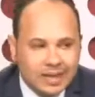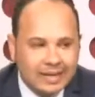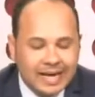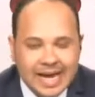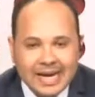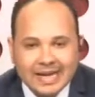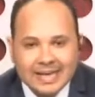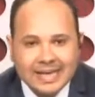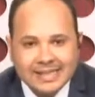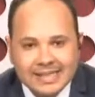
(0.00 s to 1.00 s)
للحالة اللي
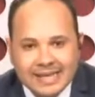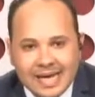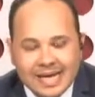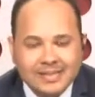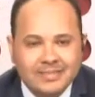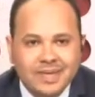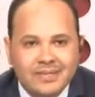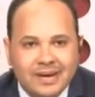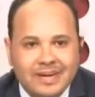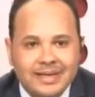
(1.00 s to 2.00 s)
احنا عايزينها لازم
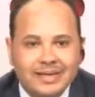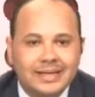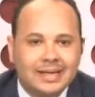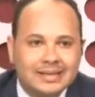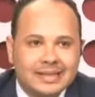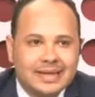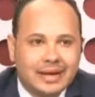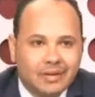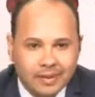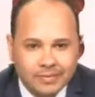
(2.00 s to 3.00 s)
نفهم يعني ايه تغذية الأول